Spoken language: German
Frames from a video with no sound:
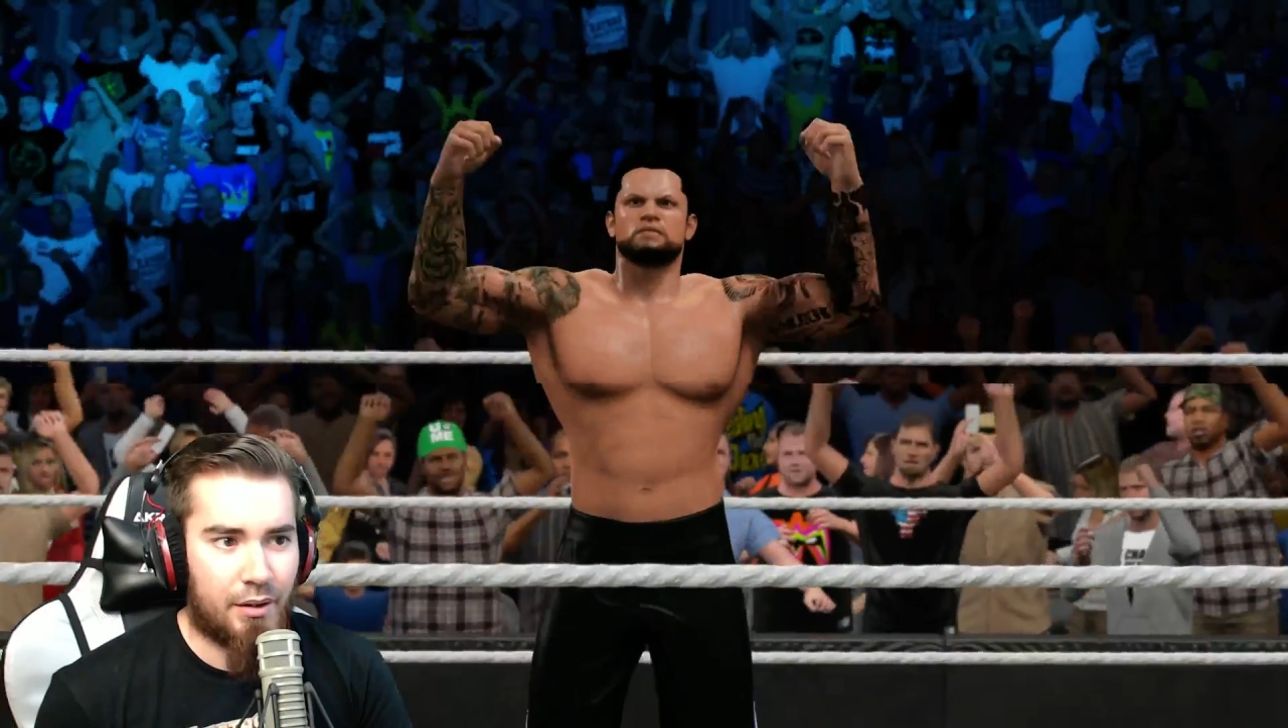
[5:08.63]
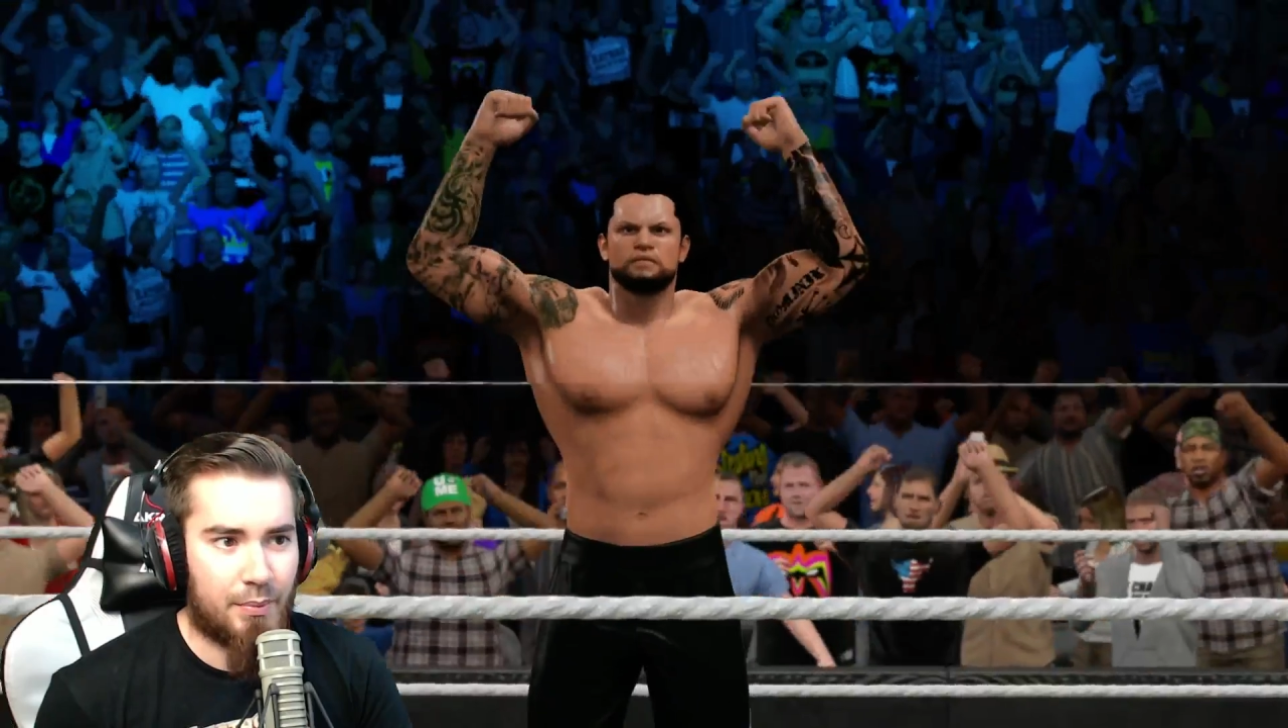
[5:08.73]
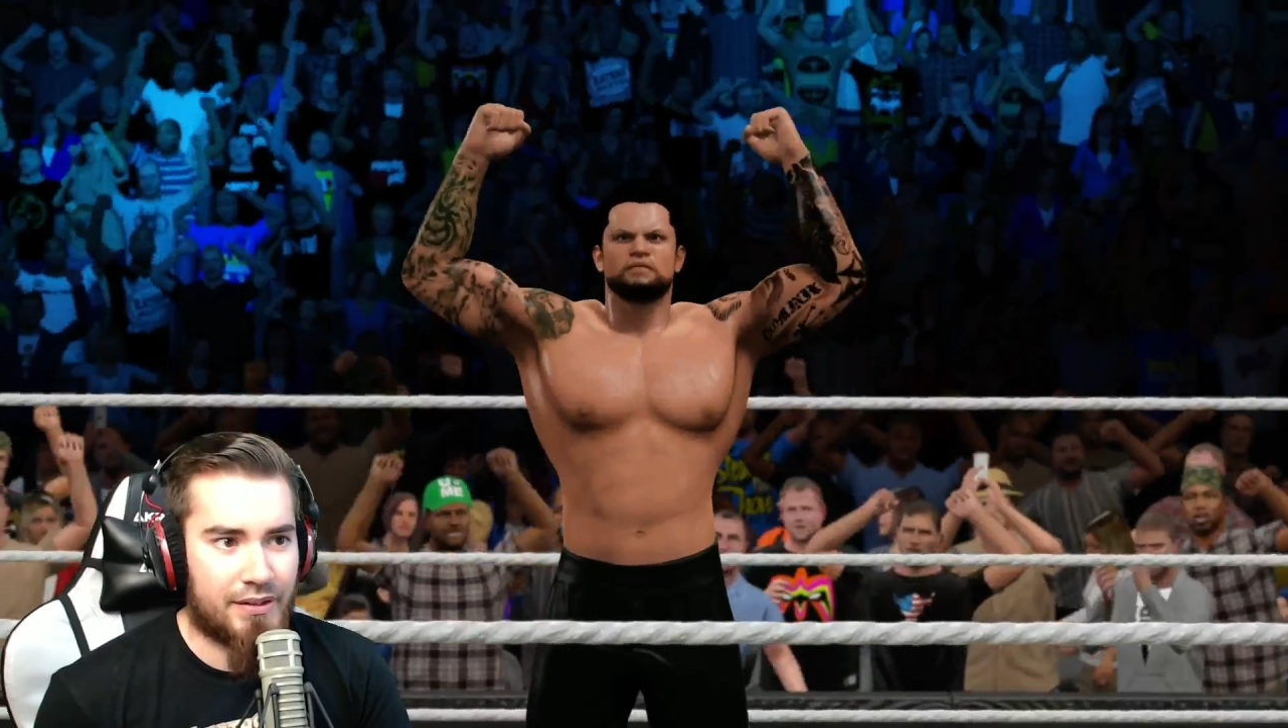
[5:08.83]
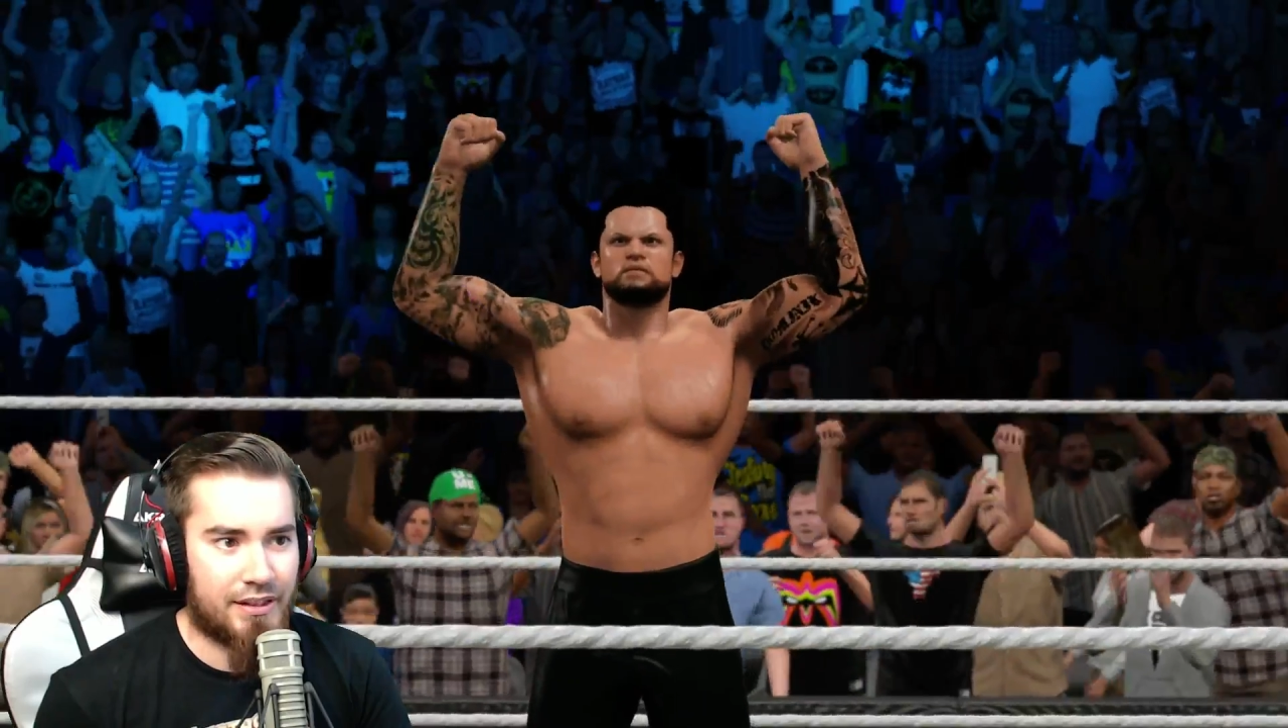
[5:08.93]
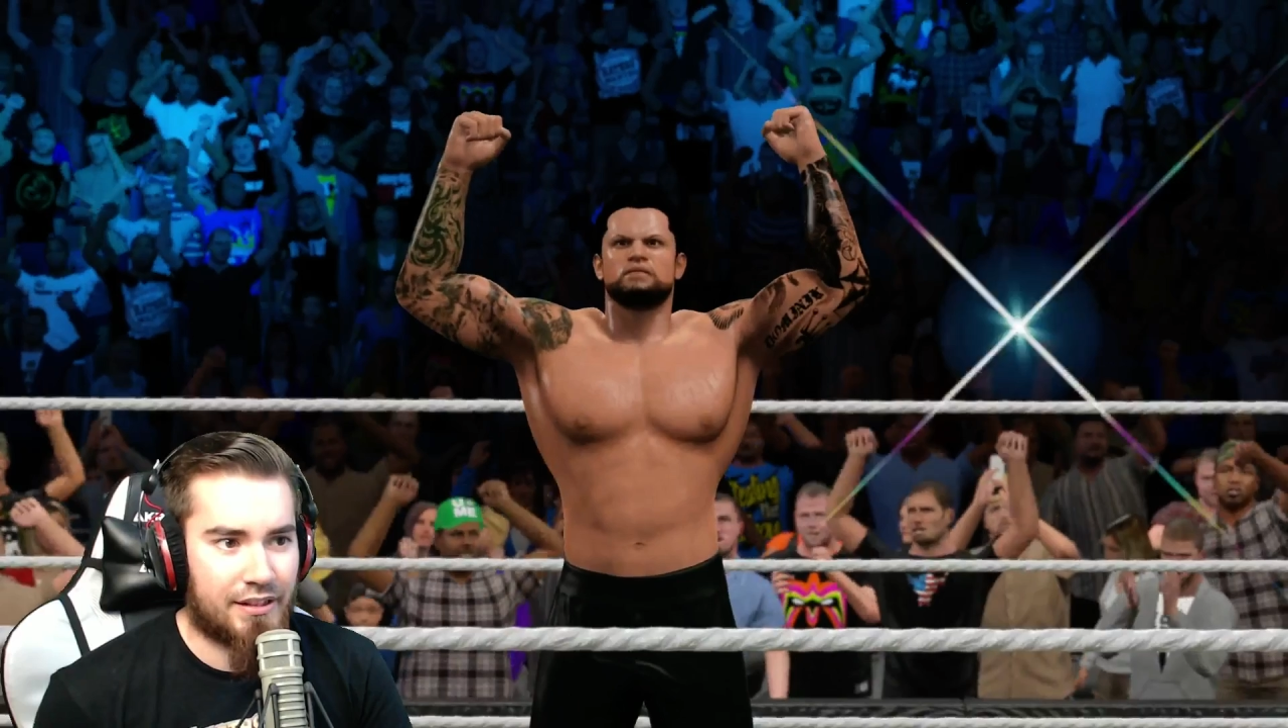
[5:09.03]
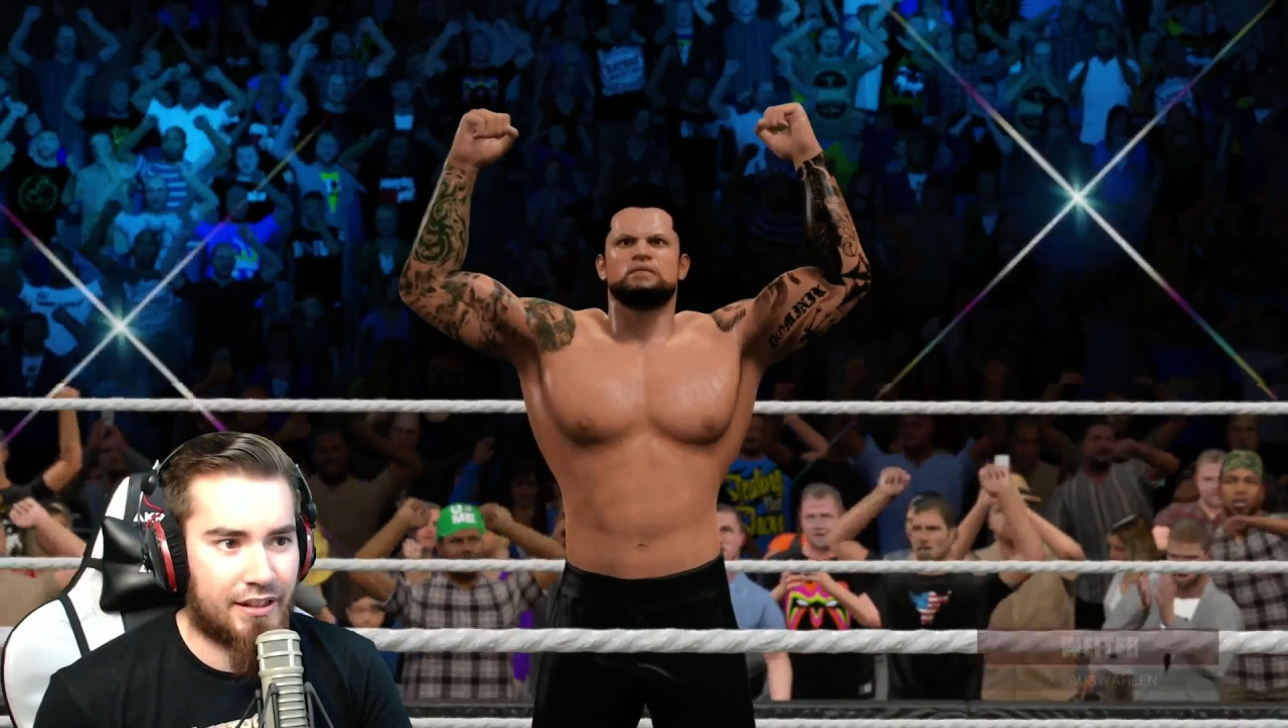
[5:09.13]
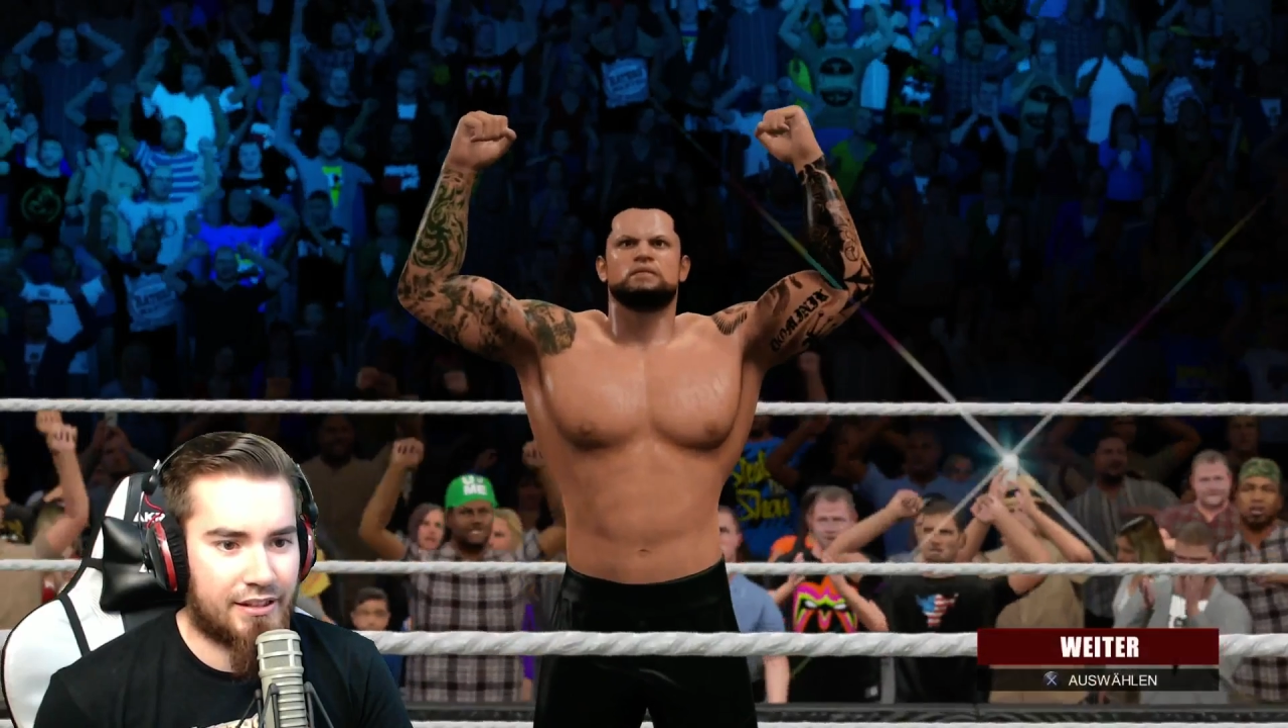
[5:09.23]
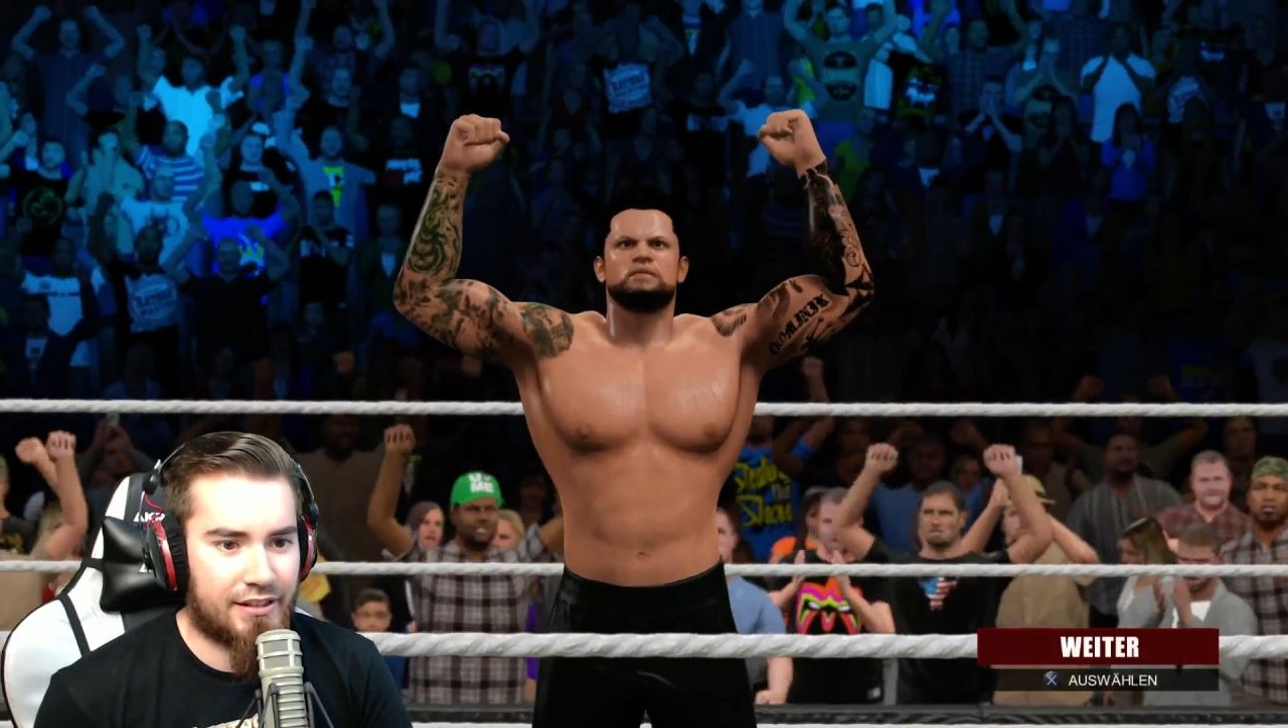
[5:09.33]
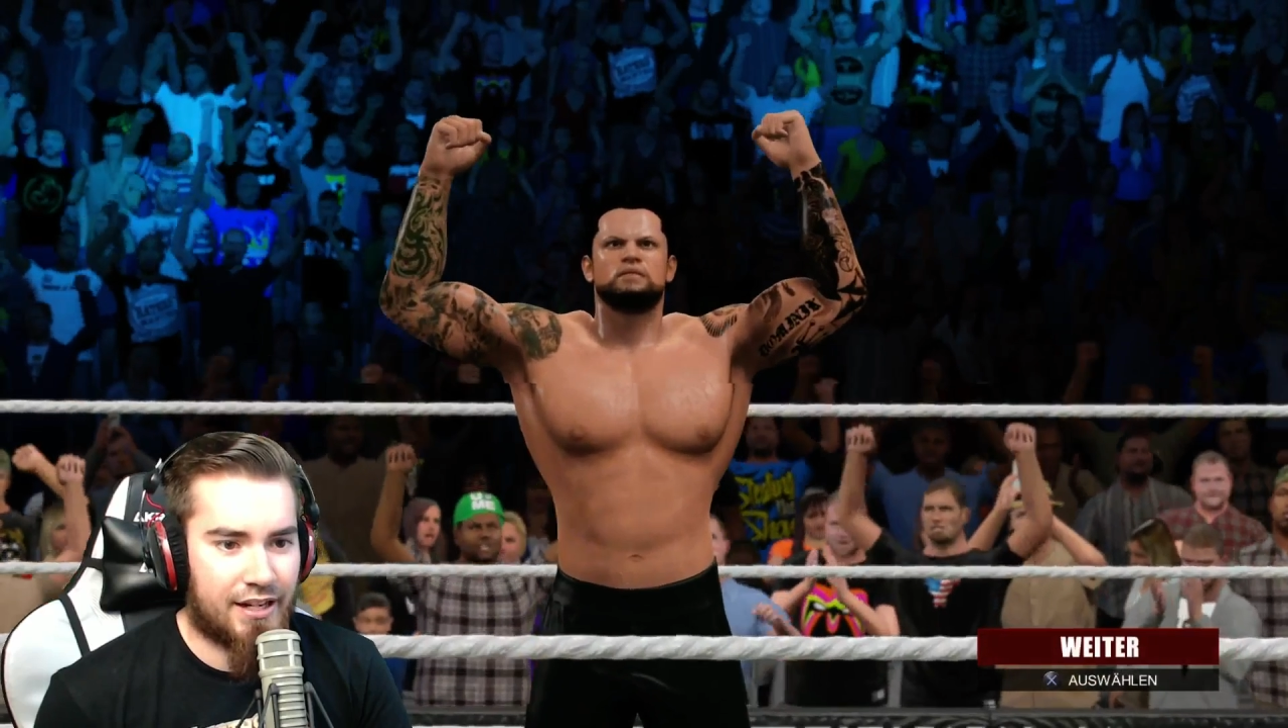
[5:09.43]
da passiert nichts.